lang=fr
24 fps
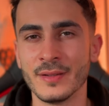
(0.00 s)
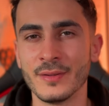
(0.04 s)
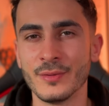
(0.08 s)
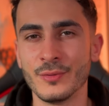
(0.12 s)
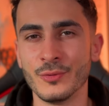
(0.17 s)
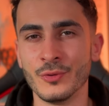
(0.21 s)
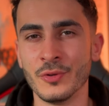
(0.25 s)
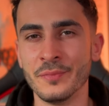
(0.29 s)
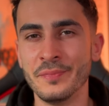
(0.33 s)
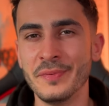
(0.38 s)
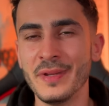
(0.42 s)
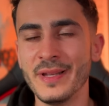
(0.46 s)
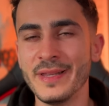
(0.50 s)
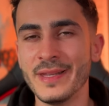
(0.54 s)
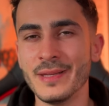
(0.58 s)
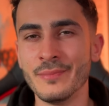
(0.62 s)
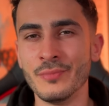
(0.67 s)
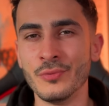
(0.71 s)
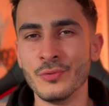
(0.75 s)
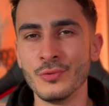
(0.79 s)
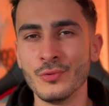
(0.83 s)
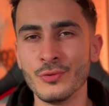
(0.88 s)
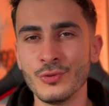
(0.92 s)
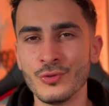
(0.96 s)
depuis le
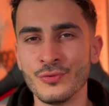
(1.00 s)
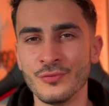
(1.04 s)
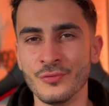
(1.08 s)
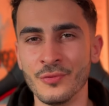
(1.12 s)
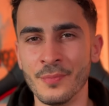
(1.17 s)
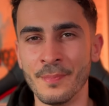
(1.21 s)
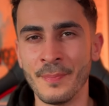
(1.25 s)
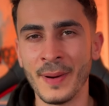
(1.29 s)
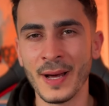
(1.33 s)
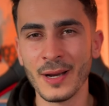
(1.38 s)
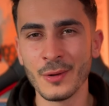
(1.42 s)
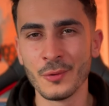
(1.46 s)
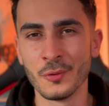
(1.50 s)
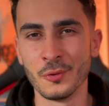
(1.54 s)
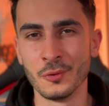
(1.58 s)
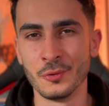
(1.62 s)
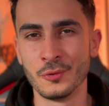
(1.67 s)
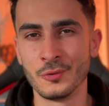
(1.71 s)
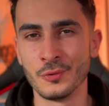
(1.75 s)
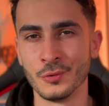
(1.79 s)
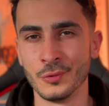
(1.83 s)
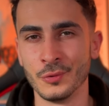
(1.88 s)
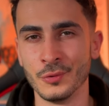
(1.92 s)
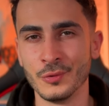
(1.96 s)
début, je vous parle de
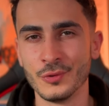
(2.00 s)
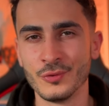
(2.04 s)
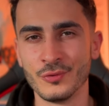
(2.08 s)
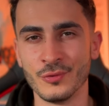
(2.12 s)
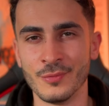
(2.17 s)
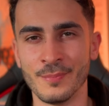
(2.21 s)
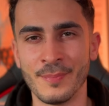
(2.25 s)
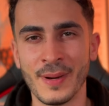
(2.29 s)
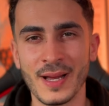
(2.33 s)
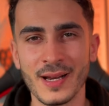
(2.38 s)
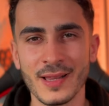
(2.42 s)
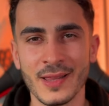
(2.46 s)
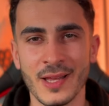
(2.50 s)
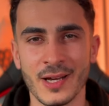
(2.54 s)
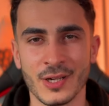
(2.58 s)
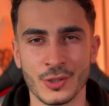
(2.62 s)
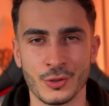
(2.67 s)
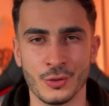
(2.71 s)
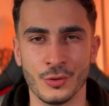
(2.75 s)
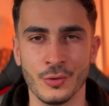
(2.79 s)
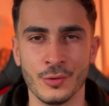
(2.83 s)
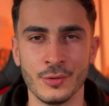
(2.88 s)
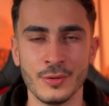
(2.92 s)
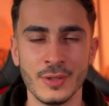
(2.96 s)
thunes, je vous parle
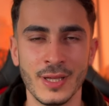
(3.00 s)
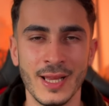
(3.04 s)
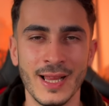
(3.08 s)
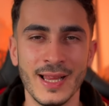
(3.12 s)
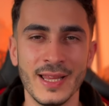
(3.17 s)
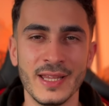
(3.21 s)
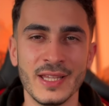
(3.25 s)
d'argent,